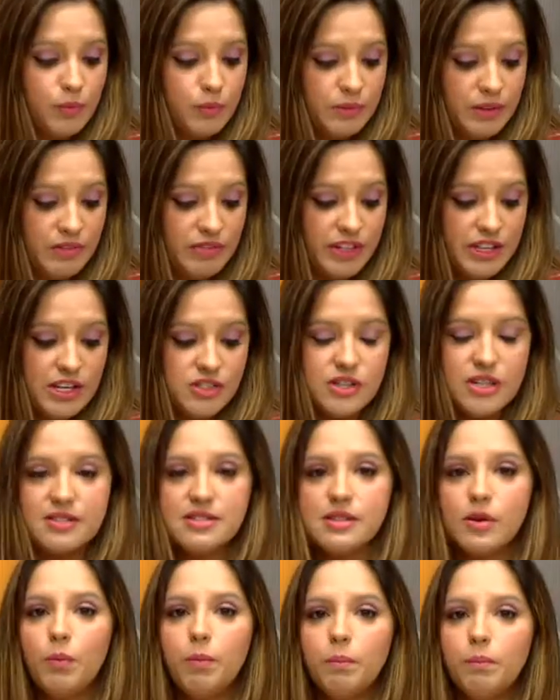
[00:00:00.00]
na verdade, elas
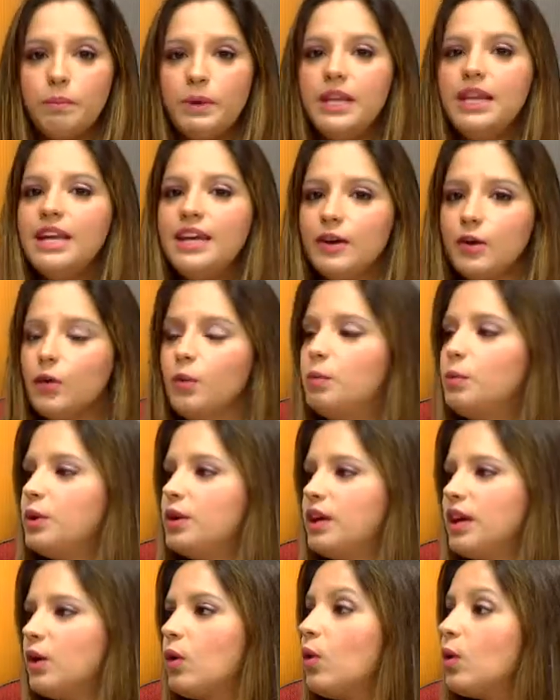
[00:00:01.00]
são um perigo,
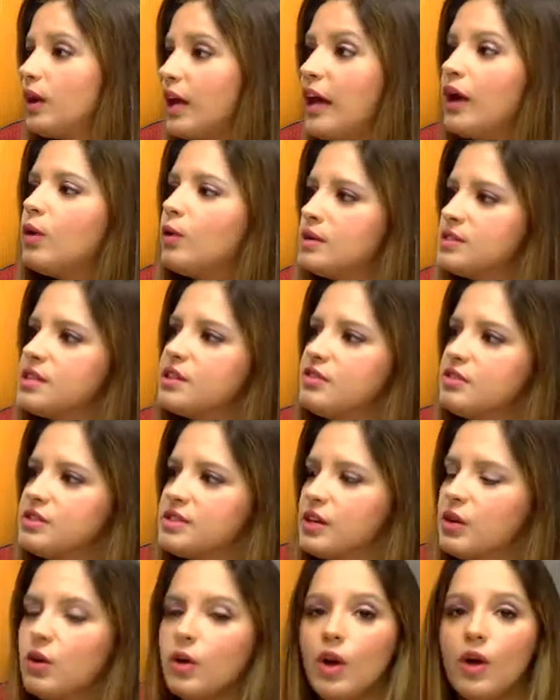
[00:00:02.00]
porque qualquer coisa que você
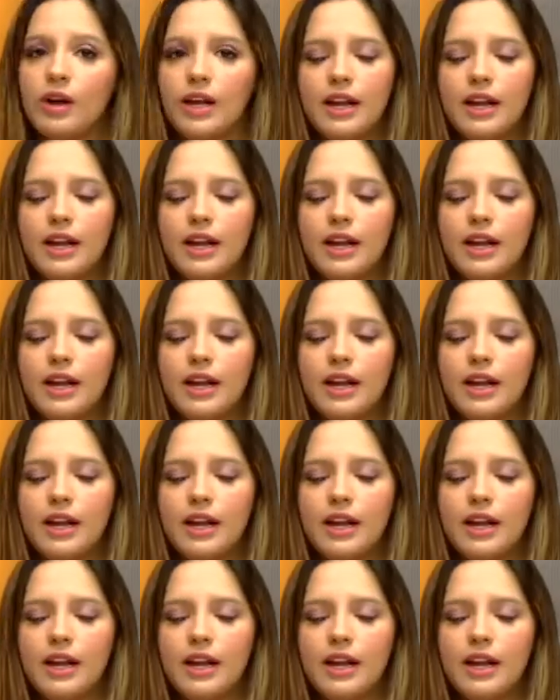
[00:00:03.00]
coloca,